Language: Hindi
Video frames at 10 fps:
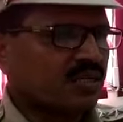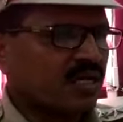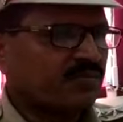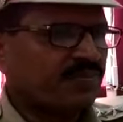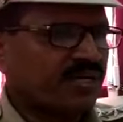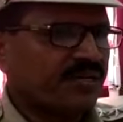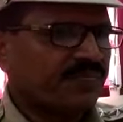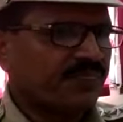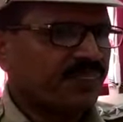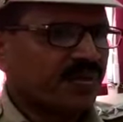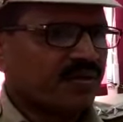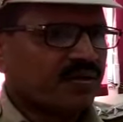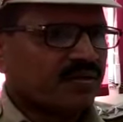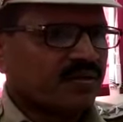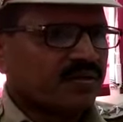रात में
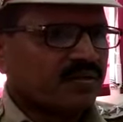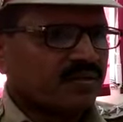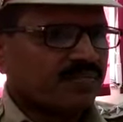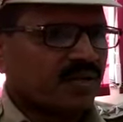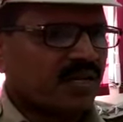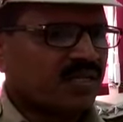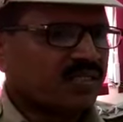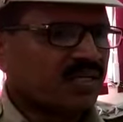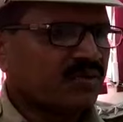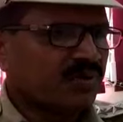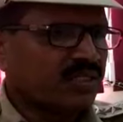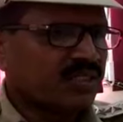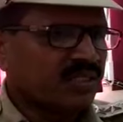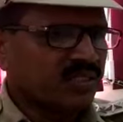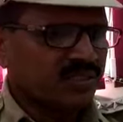बल्लारशाह निवासी